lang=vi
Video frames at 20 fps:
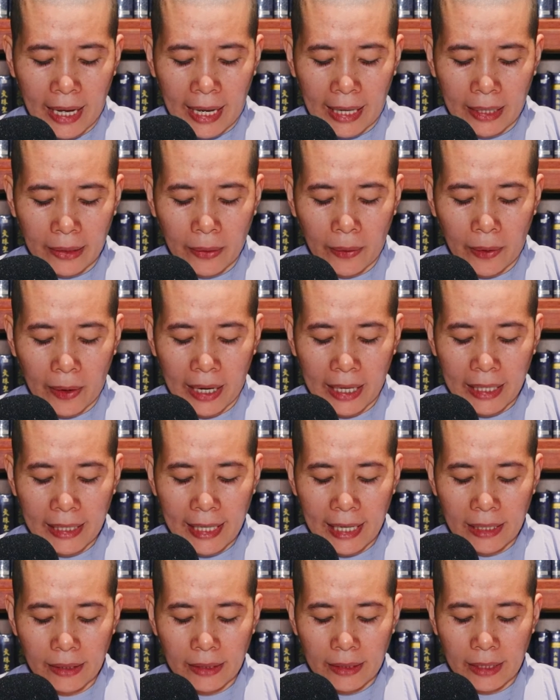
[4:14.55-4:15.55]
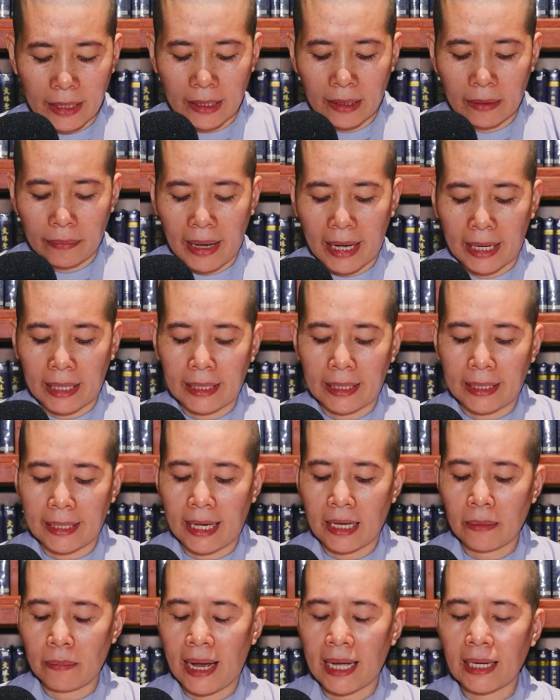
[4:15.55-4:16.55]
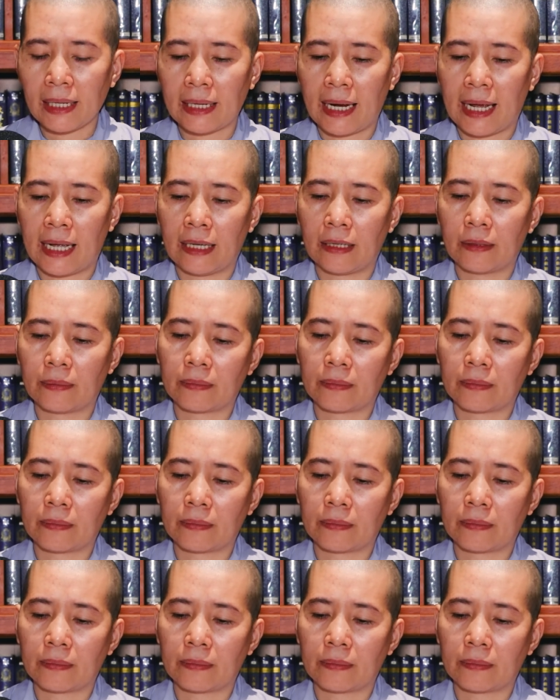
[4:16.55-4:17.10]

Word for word: hàng hóa giá trị bằng cái bát này